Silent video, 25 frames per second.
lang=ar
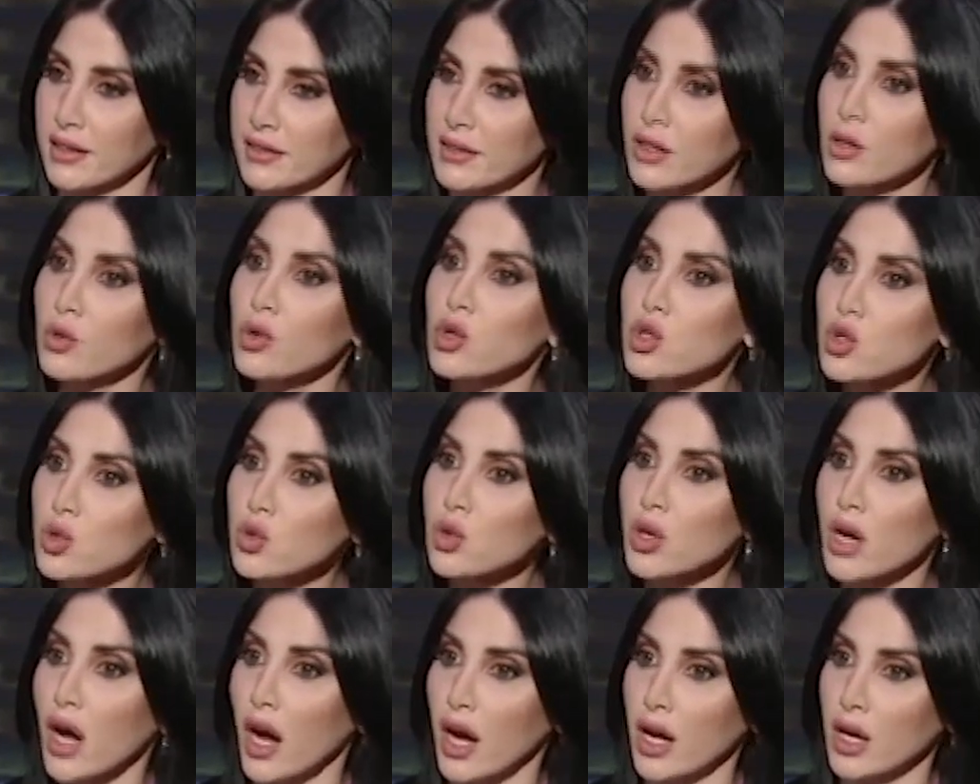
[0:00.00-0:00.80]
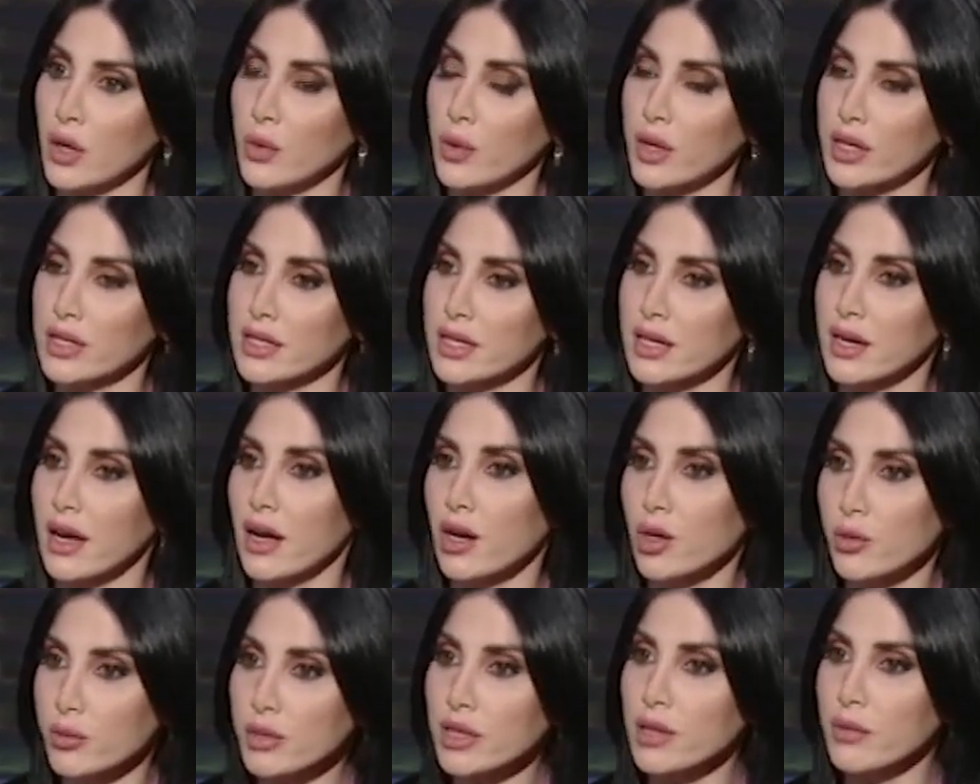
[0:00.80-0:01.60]
تنقل صوره حلوه كثير
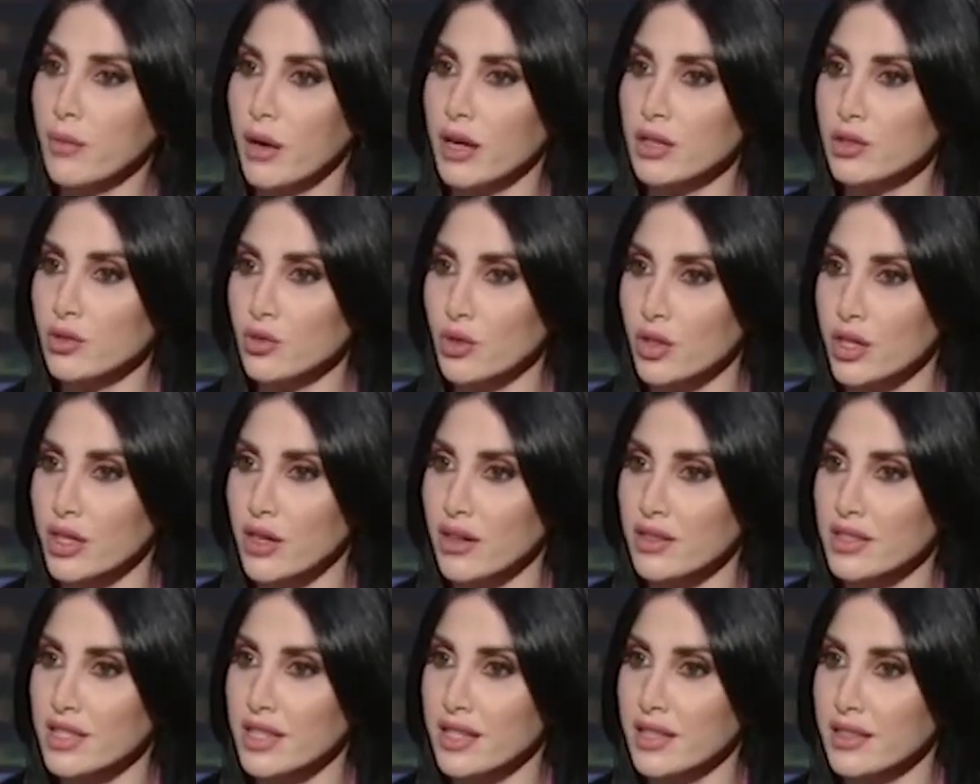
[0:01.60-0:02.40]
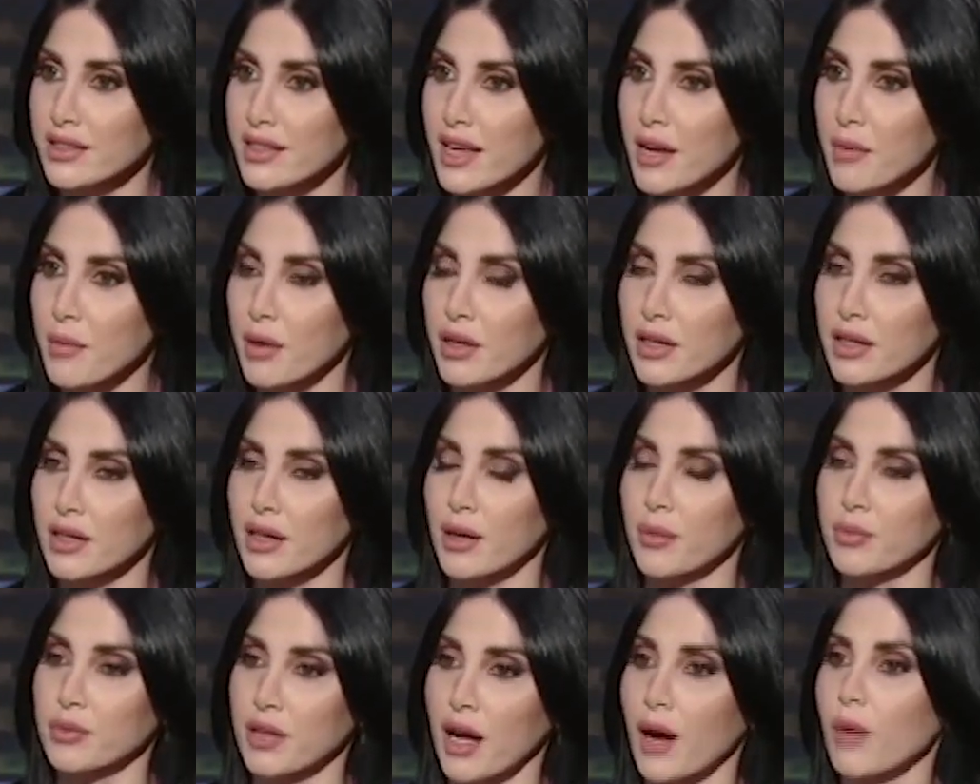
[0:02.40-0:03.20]
لانه مثل ما انتم رياضيين
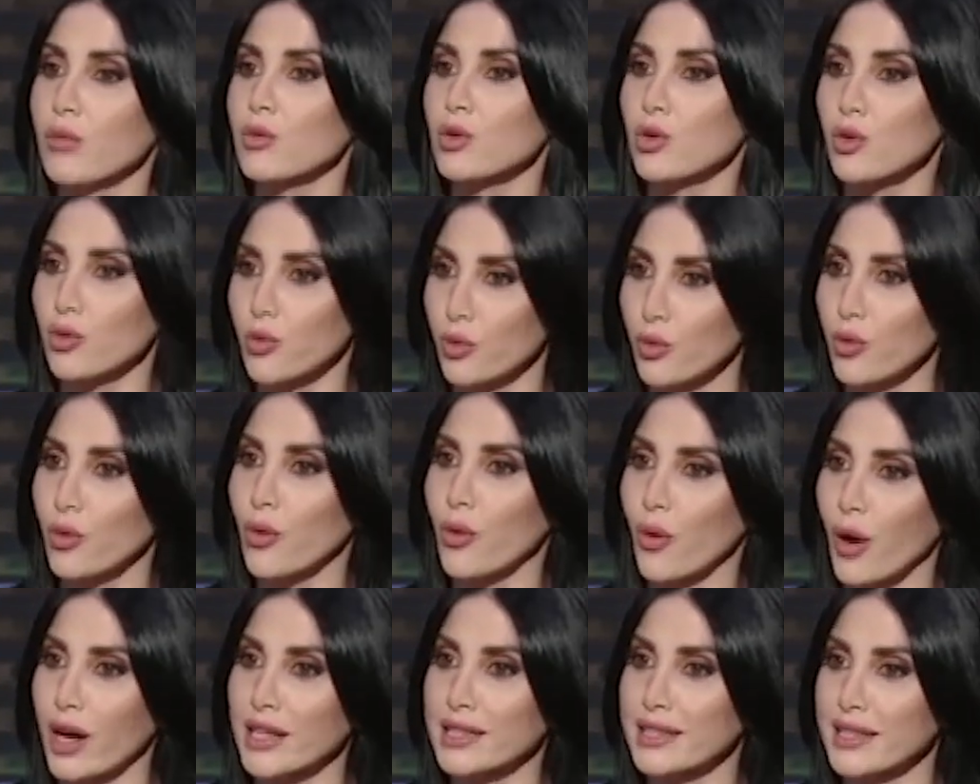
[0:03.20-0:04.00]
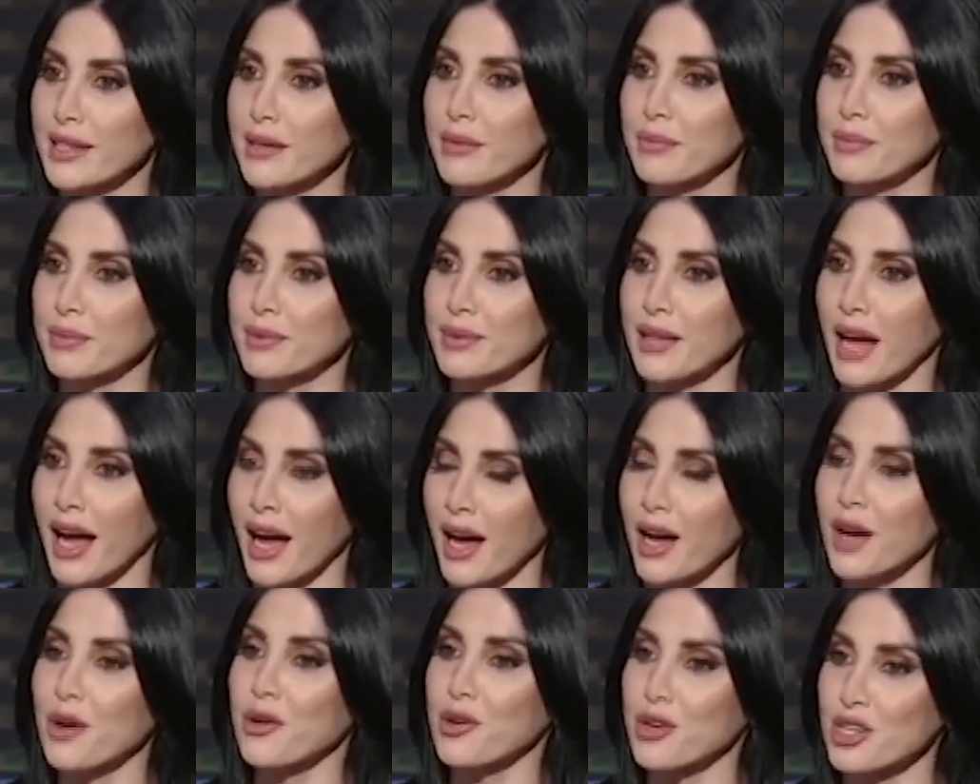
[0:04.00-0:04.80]
دائما بتعملوا وقد ايه
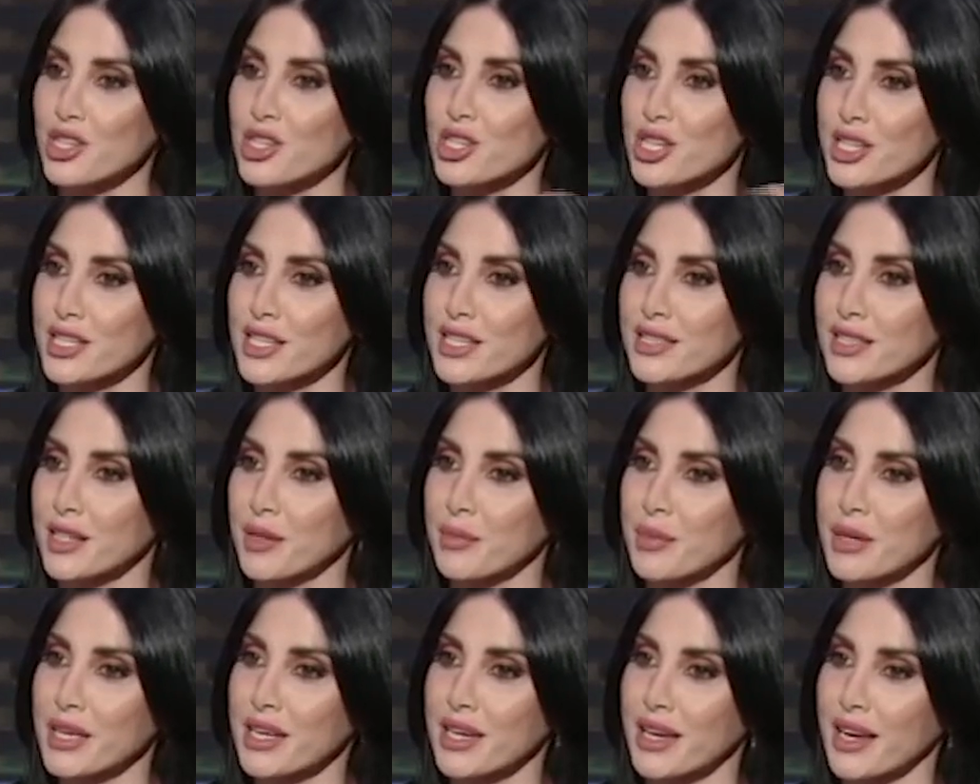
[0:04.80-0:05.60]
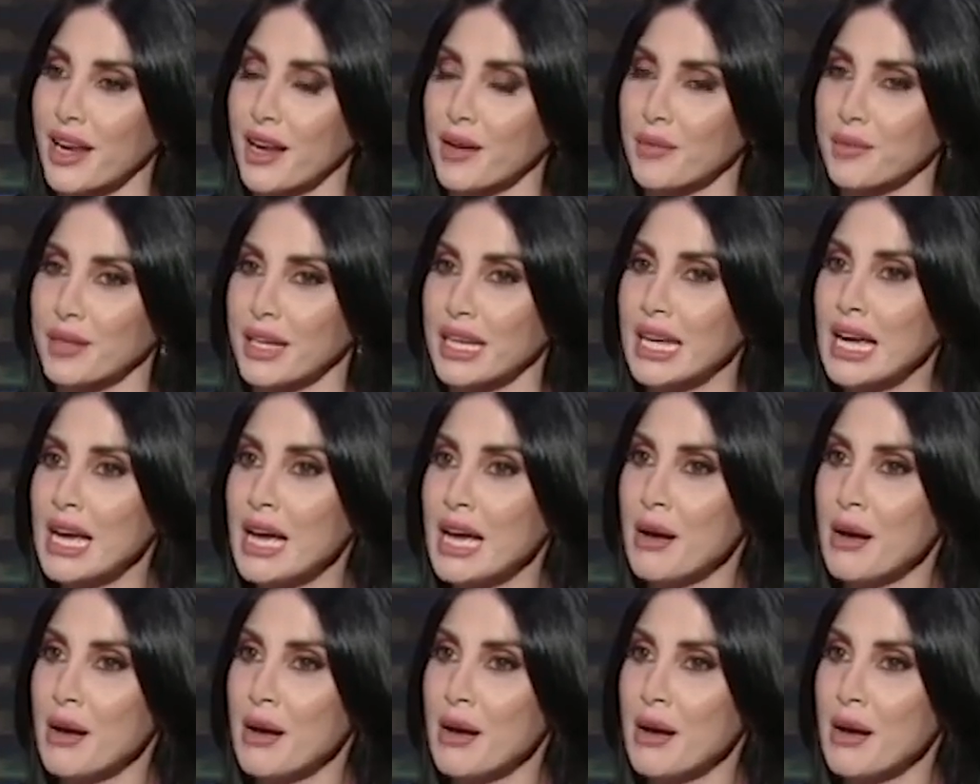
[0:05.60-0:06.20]
بتحققوا انجازات كبيره للبنان